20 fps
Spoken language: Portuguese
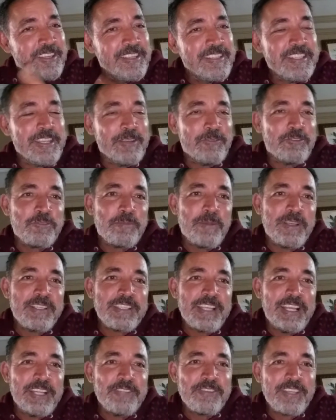séculos
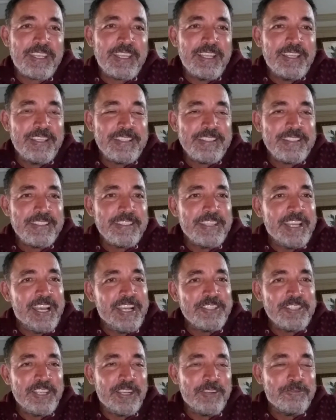passados, aquela
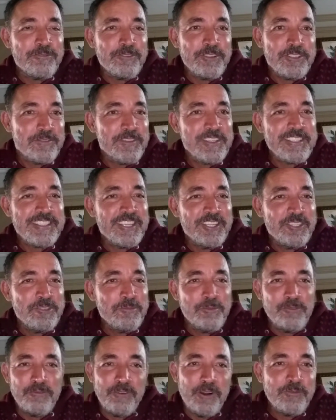cidade ela foi esvaziando
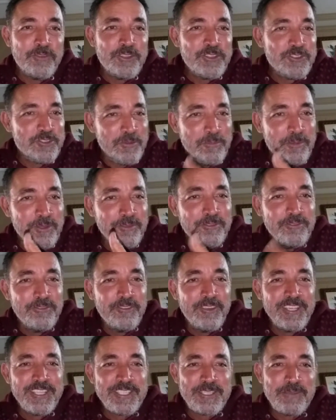por falta de
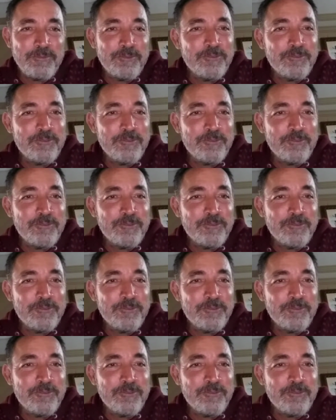sobrevivência,